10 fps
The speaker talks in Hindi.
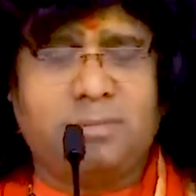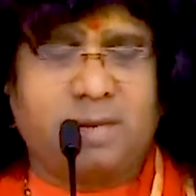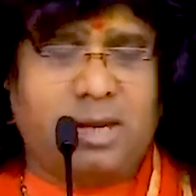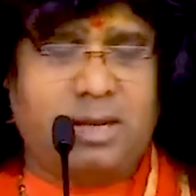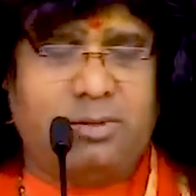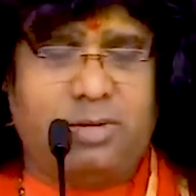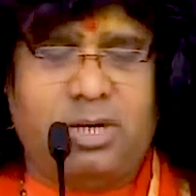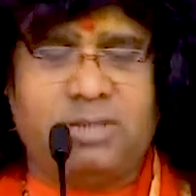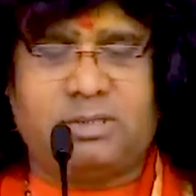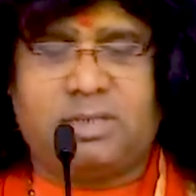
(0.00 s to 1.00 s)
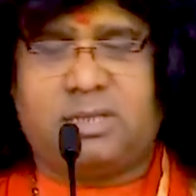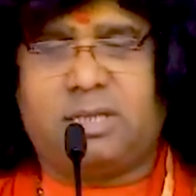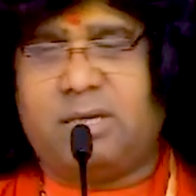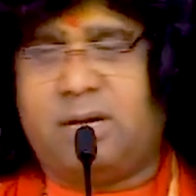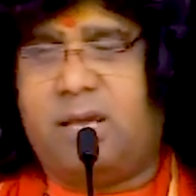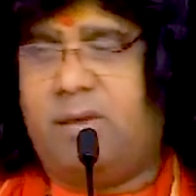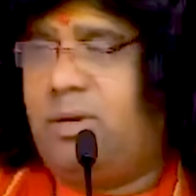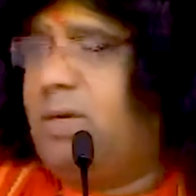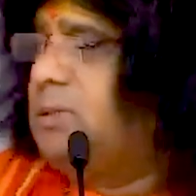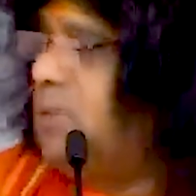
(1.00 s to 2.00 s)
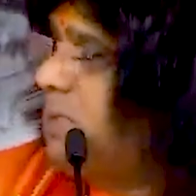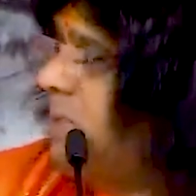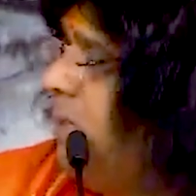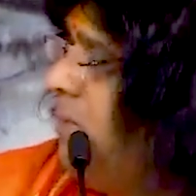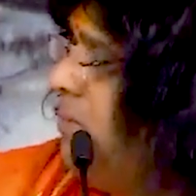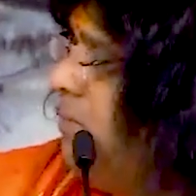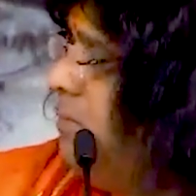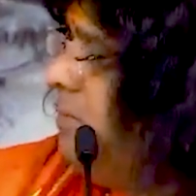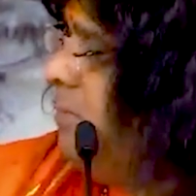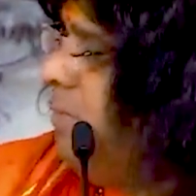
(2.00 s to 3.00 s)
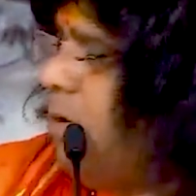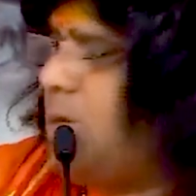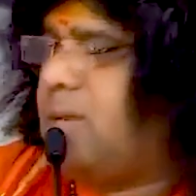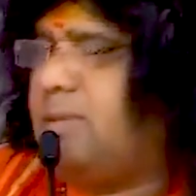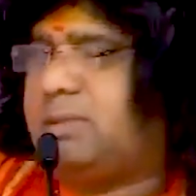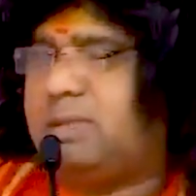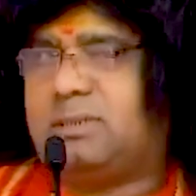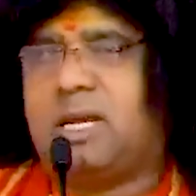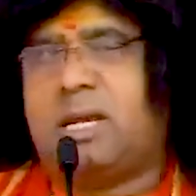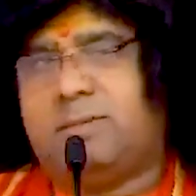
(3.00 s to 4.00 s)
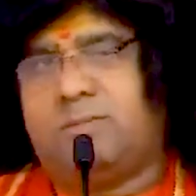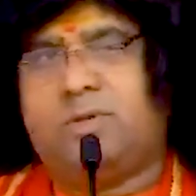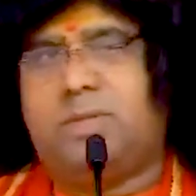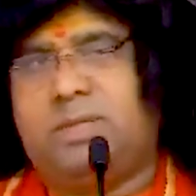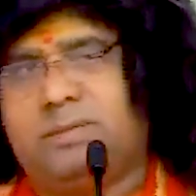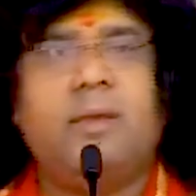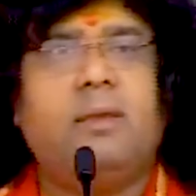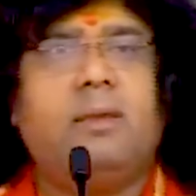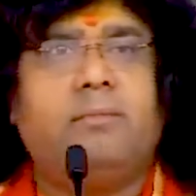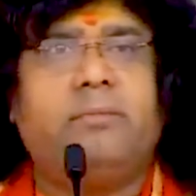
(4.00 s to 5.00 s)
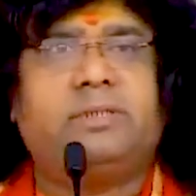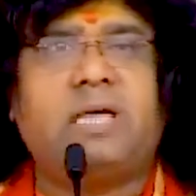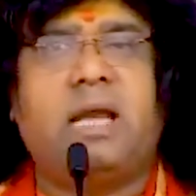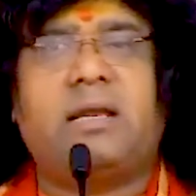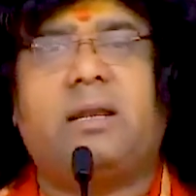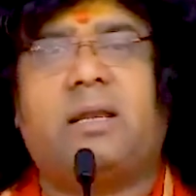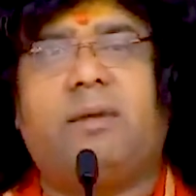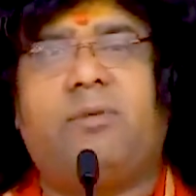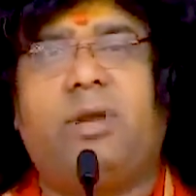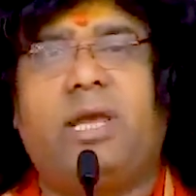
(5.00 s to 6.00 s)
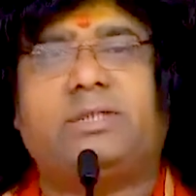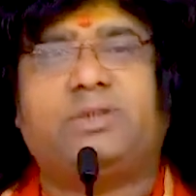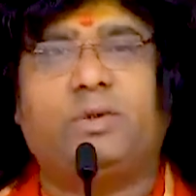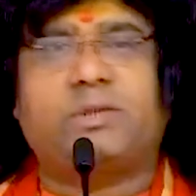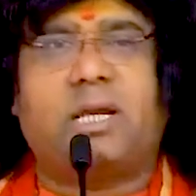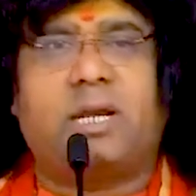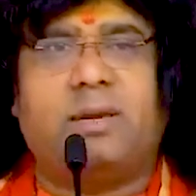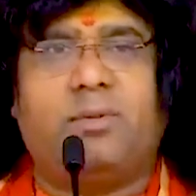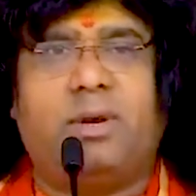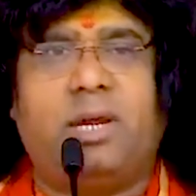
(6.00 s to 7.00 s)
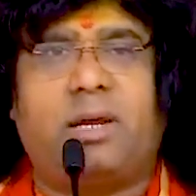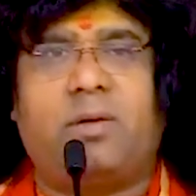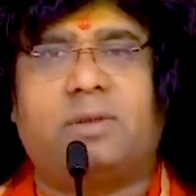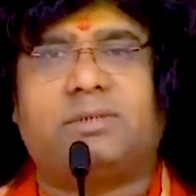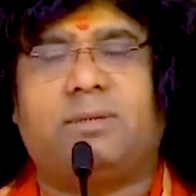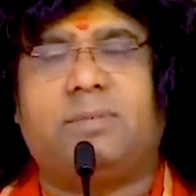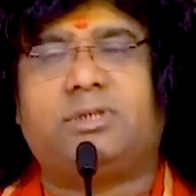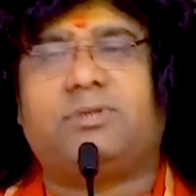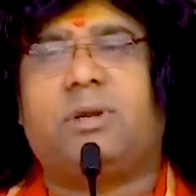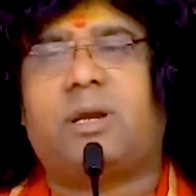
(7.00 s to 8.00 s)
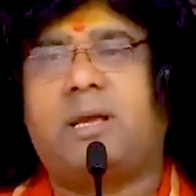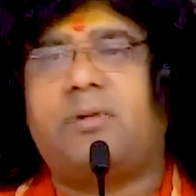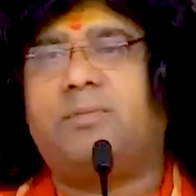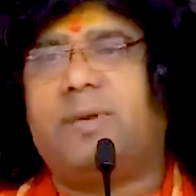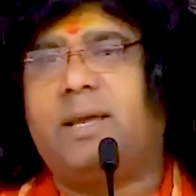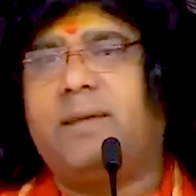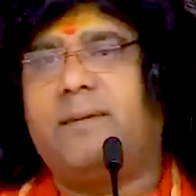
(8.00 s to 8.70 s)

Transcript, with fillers: कले हो ही नहीं सकता झगड़ा हो ही नहीं सकता मौन की विशेषता कम बोलिए विचार करके बोलिए सोच करके बोलिए क्योंकि शब्द ईश्वर का रूप है